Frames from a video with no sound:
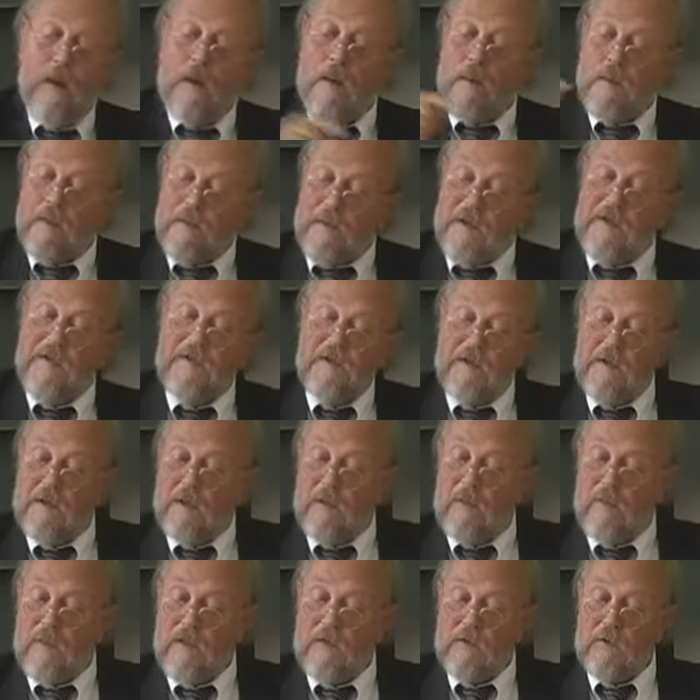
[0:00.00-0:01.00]
bis in
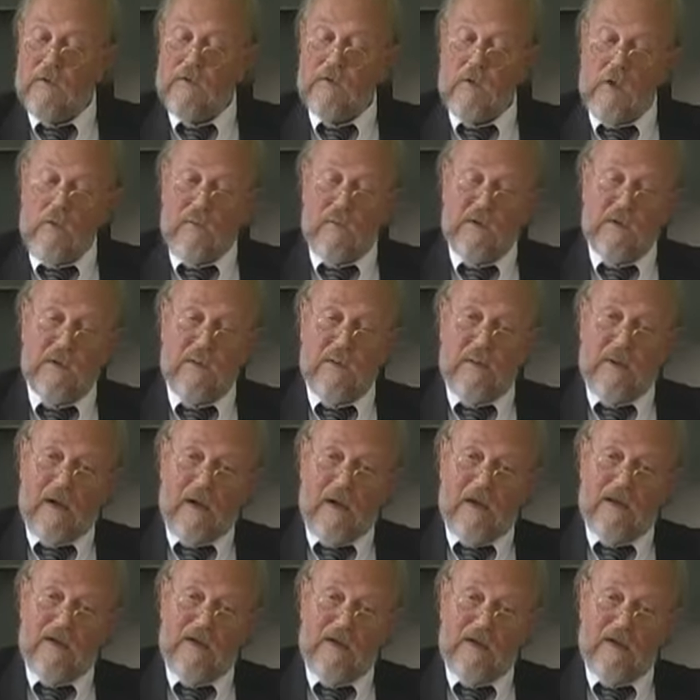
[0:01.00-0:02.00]
den mesoskopischen
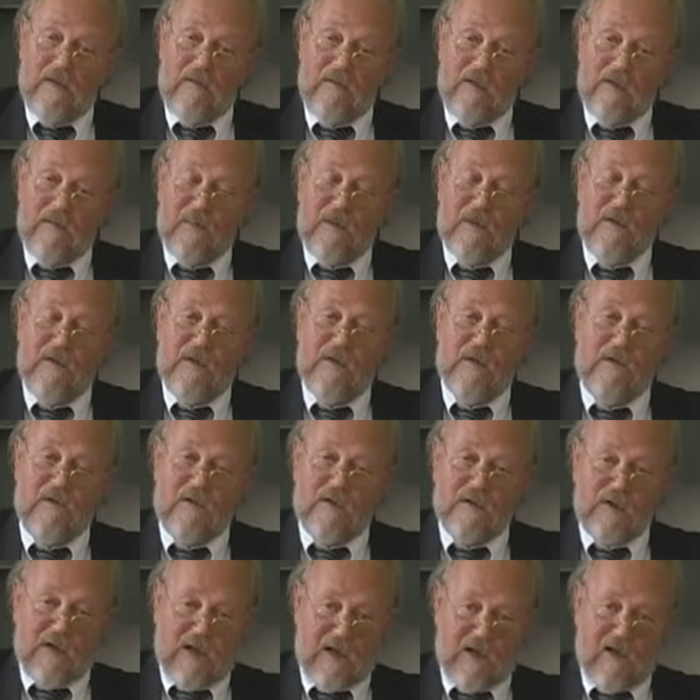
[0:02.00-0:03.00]
Bereich hin, was passiert,
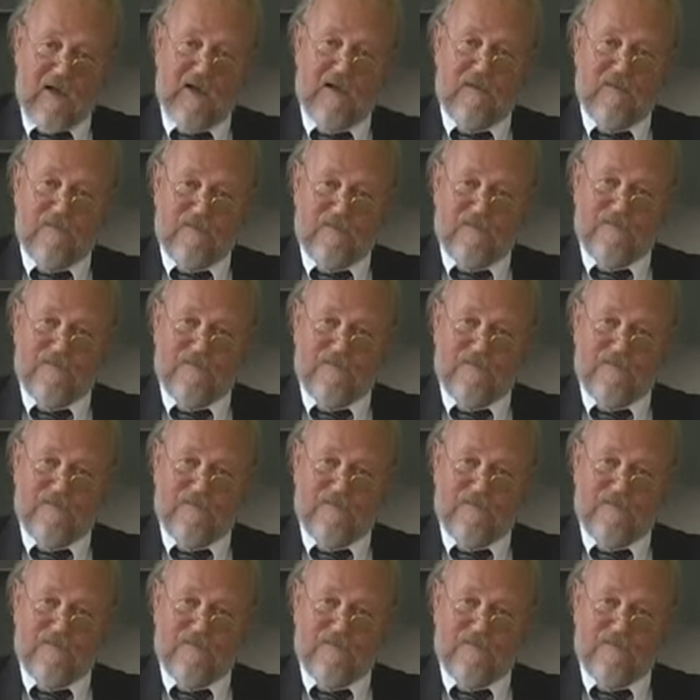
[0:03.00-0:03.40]
verstehen kann.